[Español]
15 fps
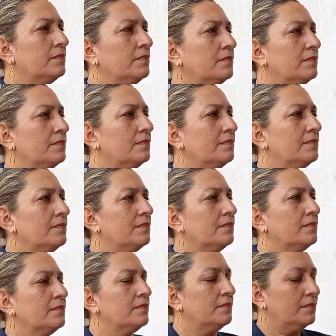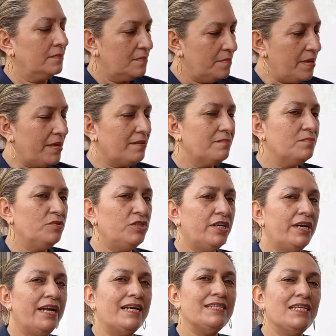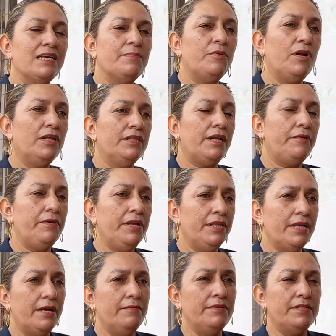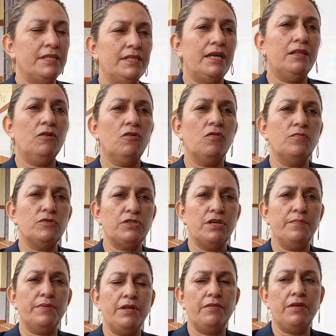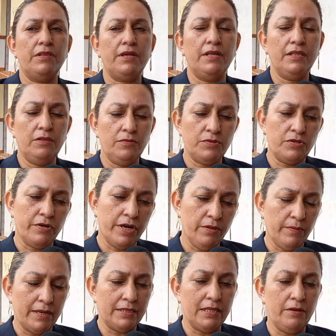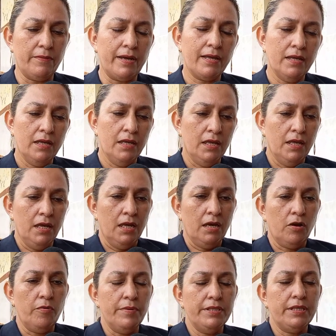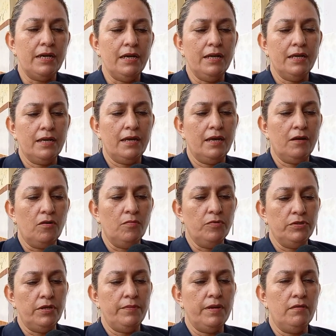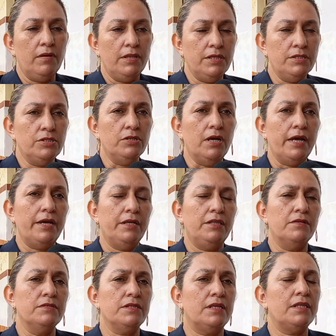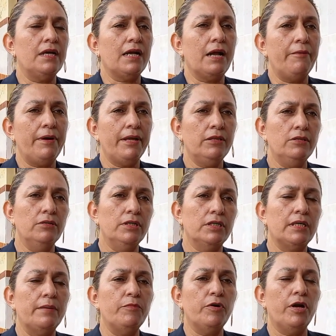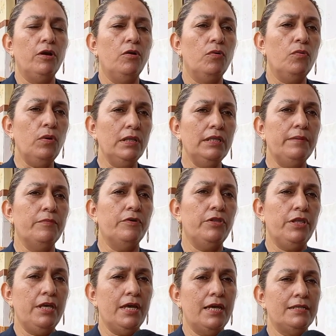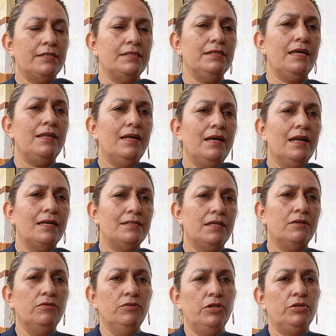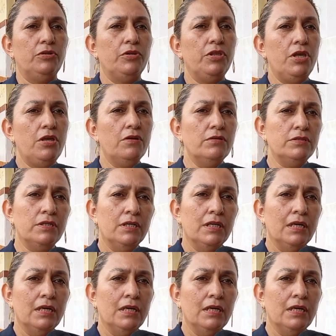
Educativo Marista. Bien, muchas gracias por la entrevista, visitarnos como siempre en nuestra institución educativa. Comentarles que, como usted bien lo ha dicho, la gestión se está acabando, estamos en los últimos días ya de clases con nuestros niños.